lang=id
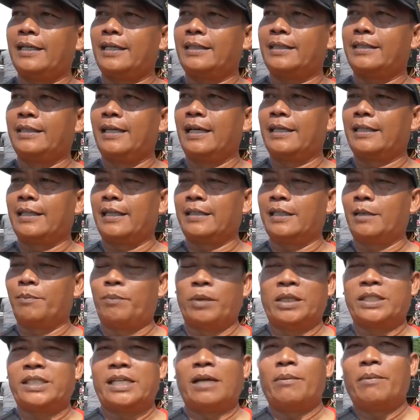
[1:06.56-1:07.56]
kegiatan
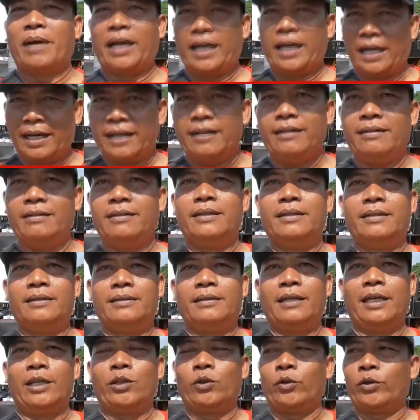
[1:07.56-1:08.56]
kebersamaan,
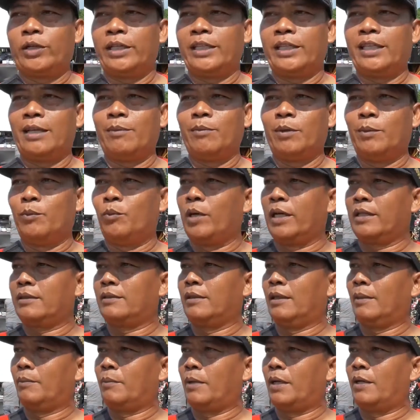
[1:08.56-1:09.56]
yaitu kita membuat
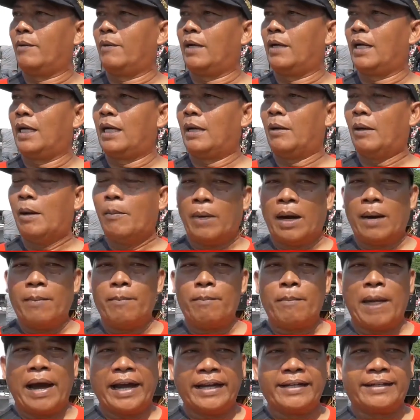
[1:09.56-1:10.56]
bahwa
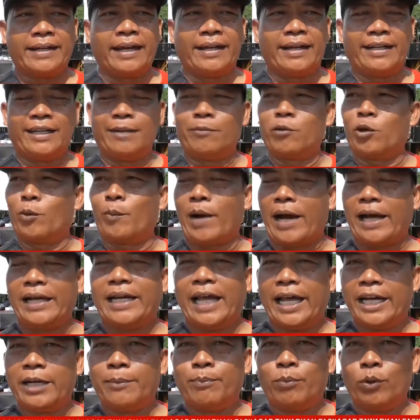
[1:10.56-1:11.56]
Maida ini merupakan
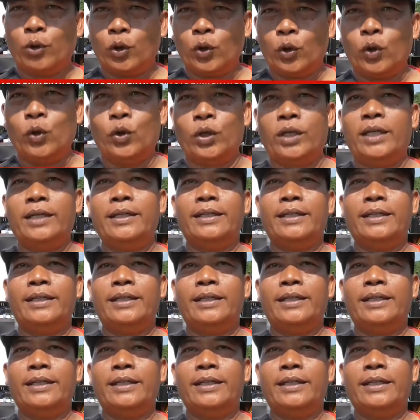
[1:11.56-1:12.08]
Hari Buruh,